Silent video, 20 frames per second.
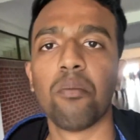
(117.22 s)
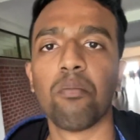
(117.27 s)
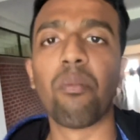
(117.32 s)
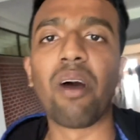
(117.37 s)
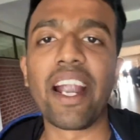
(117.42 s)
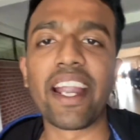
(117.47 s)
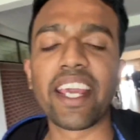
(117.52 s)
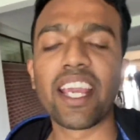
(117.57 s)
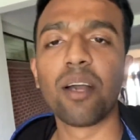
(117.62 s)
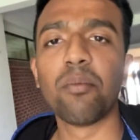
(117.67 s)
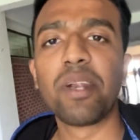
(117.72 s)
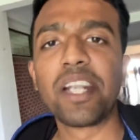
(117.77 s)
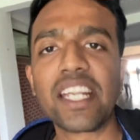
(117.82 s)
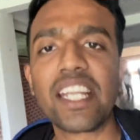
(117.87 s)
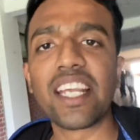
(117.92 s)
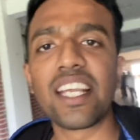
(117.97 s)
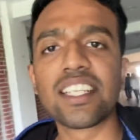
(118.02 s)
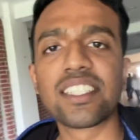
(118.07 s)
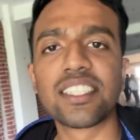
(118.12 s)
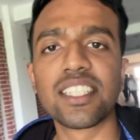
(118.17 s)
মারিয়ামের
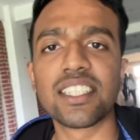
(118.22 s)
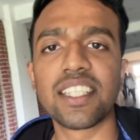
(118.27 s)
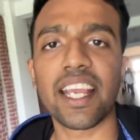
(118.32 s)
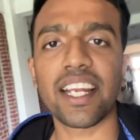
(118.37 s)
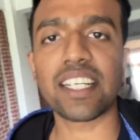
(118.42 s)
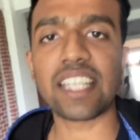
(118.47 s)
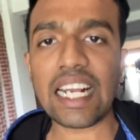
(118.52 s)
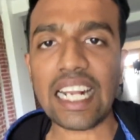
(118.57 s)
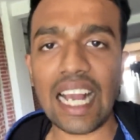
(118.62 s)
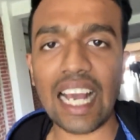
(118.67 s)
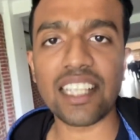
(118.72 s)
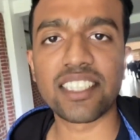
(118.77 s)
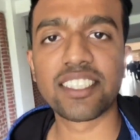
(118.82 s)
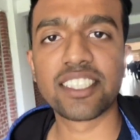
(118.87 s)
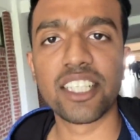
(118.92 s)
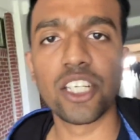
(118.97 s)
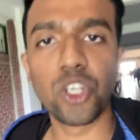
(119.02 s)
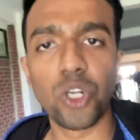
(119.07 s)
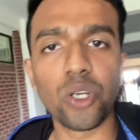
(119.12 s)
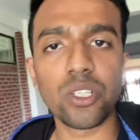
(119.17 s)
টিএসসি তে একটা কাজ
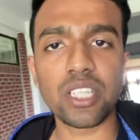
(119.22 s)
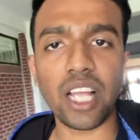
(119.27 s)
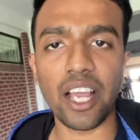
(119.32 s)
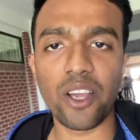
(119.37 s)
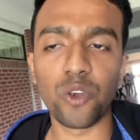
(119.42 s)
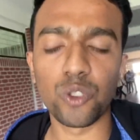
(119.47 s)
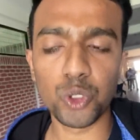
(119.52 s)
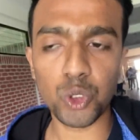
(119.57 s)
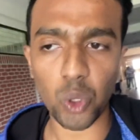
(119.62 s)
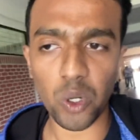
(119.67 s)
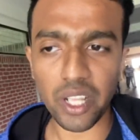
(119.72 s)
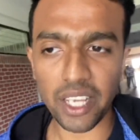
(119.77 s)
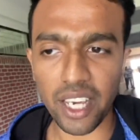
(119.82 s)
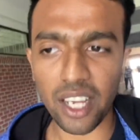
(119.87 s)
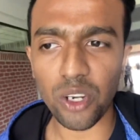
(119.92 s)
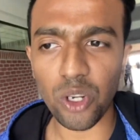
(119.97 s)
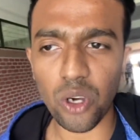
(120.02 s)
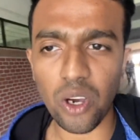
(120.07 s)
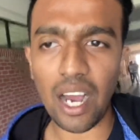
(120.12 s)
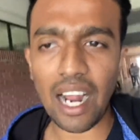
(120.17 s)
ছিল তাইও চলে
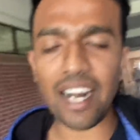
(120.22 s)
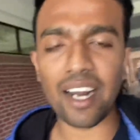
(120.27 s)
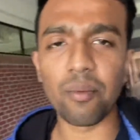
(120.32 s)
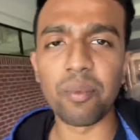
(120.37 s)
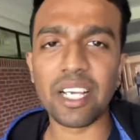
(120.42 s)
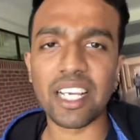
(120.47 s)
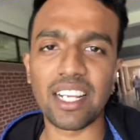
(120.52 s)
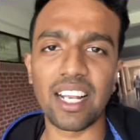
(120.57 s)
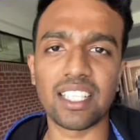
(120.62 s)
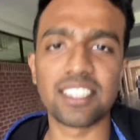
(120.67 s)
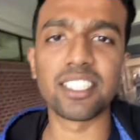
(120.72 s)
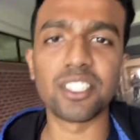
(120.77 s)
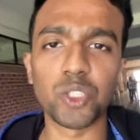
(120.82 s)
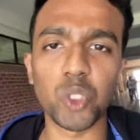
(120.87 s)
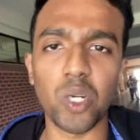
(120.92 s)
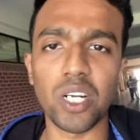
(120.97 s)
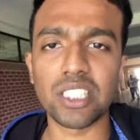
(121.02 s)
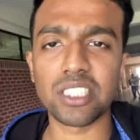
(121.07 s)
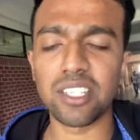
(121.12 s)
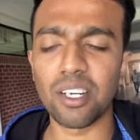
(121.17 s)
গেল আর আমি ক্লাসে
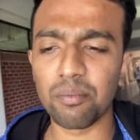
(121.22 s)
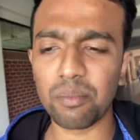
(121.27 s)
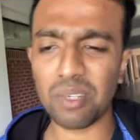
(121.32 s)
চলে আসলাম